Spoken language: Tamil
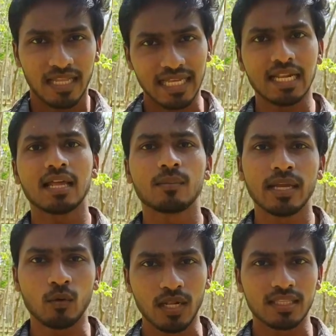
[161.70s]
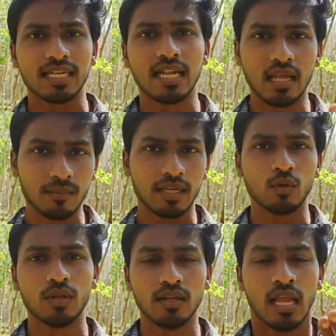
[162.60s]
அது எல்லாருமே உலகத்தில் எல்லாருமே
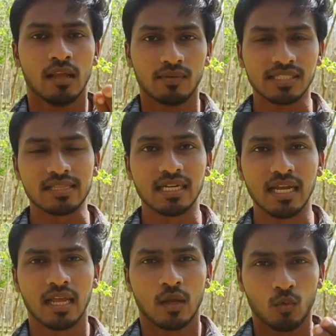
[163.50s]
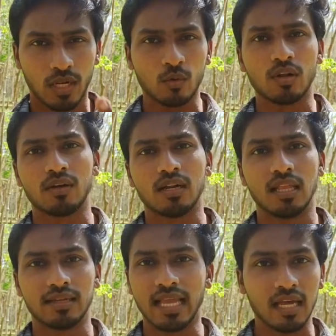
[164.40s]
ஏதோ ஒரு விஷயத்தில் குறைவுள்ளவர்கள்
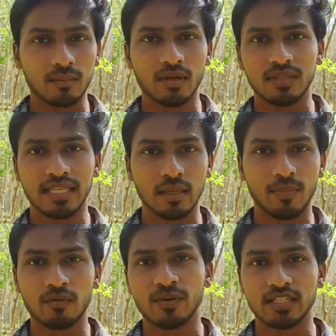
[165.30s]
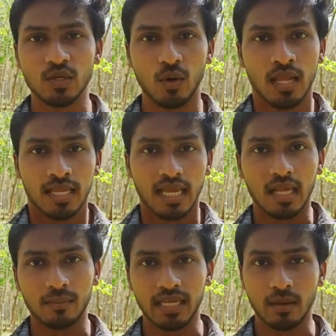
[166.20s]
தான் யாருமே வந்து இங்கே பர்ஃபெக்டோ
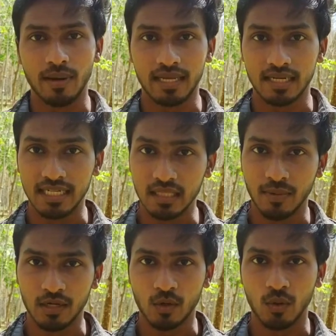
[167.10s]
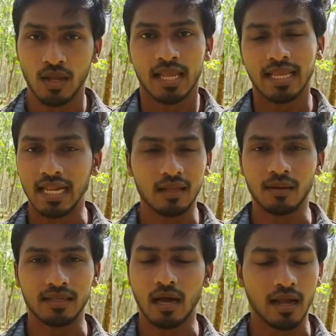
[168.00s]
யாருமே இங்கே பயங்கர நீதிமன்றங்களோ
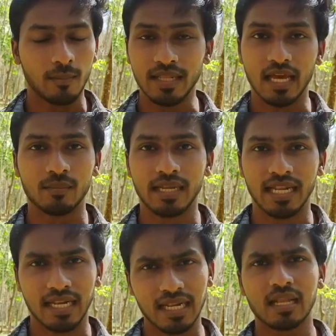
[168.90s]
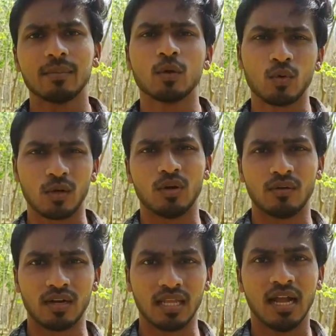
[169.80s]
எல்லாரும் யா அப்படி யாருமே இல்லை எல்லாருமே
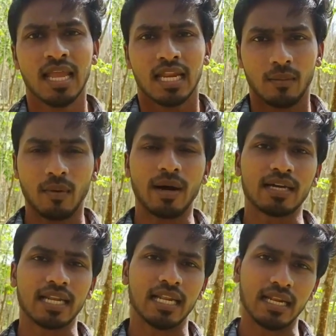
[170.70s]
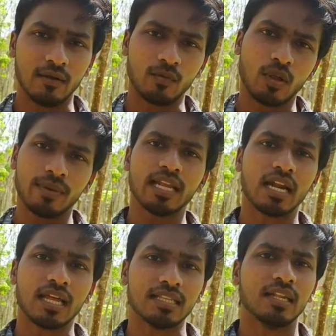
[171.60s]
குறைவுள்ளவங்க தான் நம்ம பார்க்குற எல்லாம் எவ்வளோ பெரிய
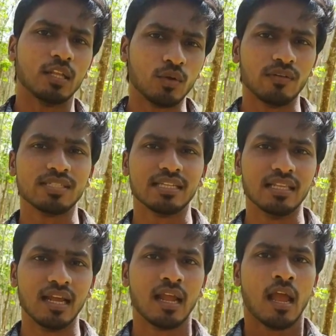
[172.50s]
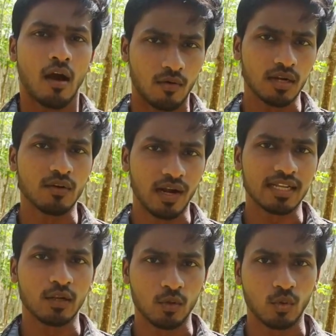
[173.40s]
ஆளாக இருந்தாலும் ஏதோ ஒரு விஷயத்தில் அவங்களுக்கு
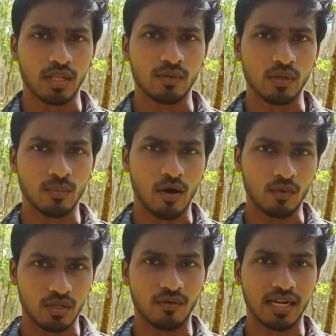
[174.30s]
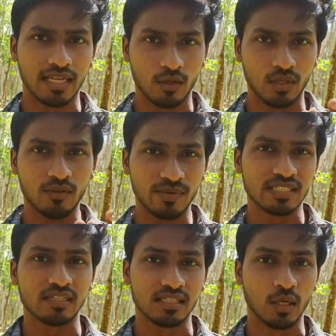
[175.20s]
வாழ்க்கையில் ஒரு குறைவு இருக்கும் அவங்களுக்கு வாழ்க்கையில் ஒரு
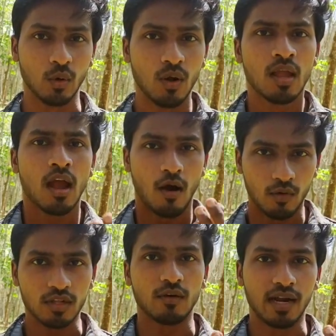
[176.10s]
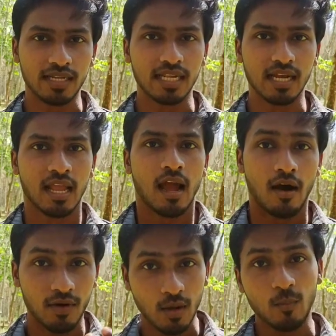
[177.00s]
டிஃபிஷியன்சி இருக்கும் அவங்களுக்கு வாழ்க்கையில்
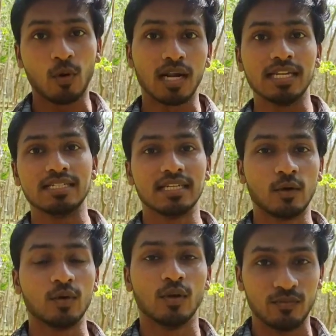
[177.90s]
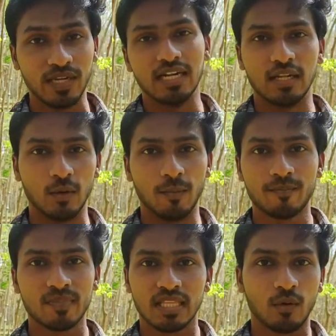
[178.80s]
அவங்க போராடிட்டு இருக்கக்கூடிய ஒரு ஃபீல்டு இருக்கும்
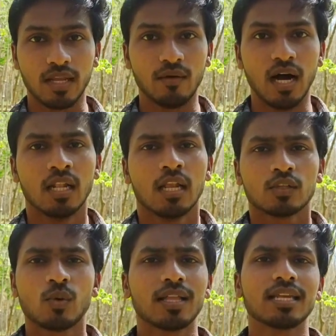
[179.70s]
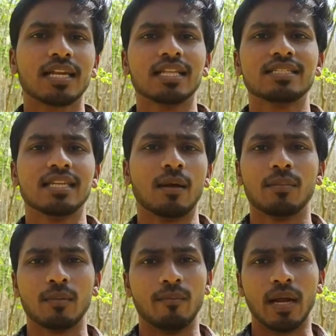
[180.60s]
ஓகேவா ஸோ அதை நினச்சி
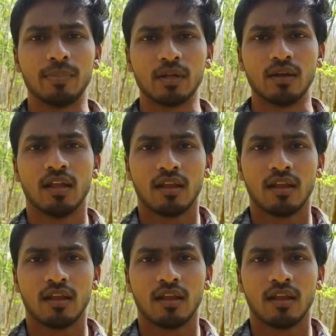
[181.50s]
நம்ம பயப்பட